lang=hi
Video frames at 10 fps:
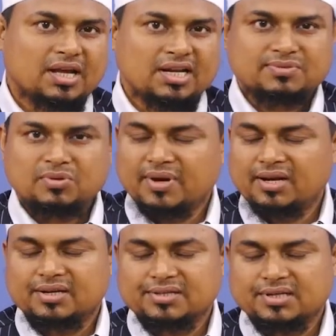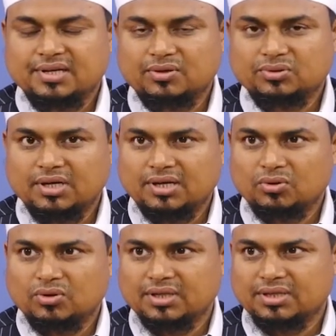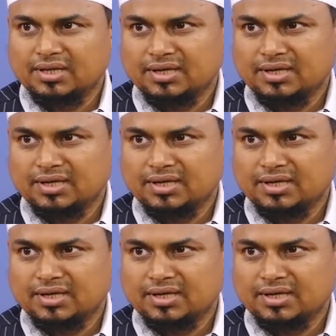अनस बिन मालिक रजील्ला तु कहते हैं